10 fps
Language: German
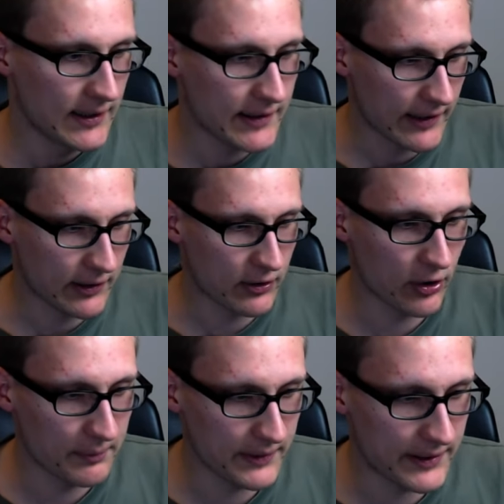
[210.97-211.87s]
Dann
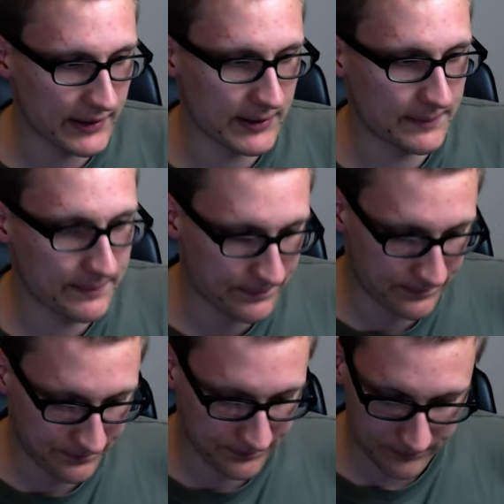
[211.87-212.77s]
kommt ähm,
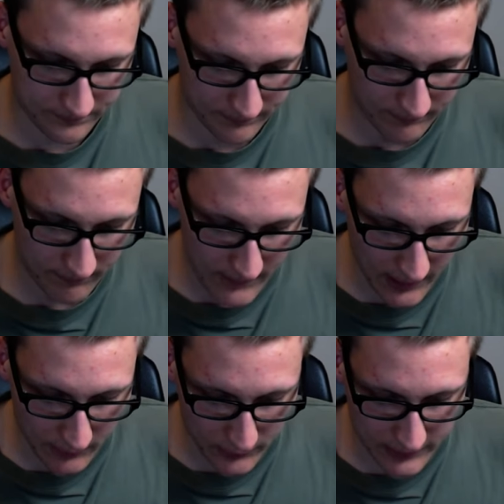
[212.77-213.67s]

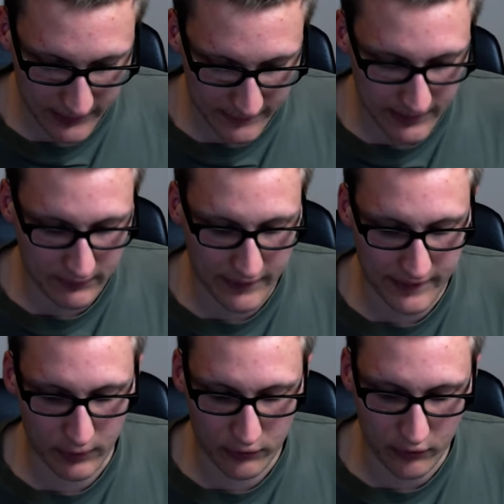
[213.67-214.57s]
äh, wirklich das Ding, was
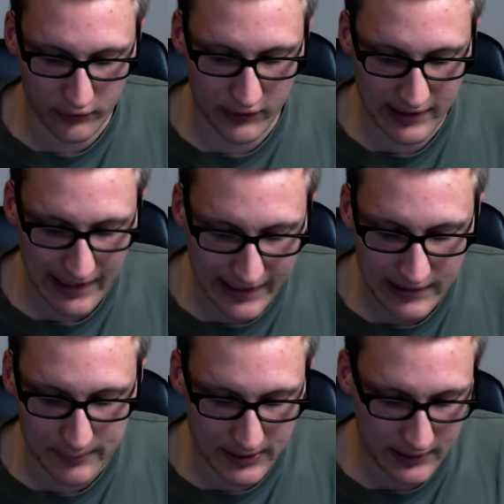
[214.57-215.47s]
auch sonst keiner
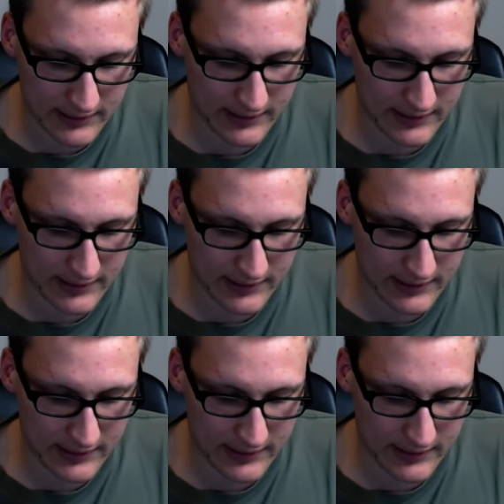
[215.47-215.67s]
macht.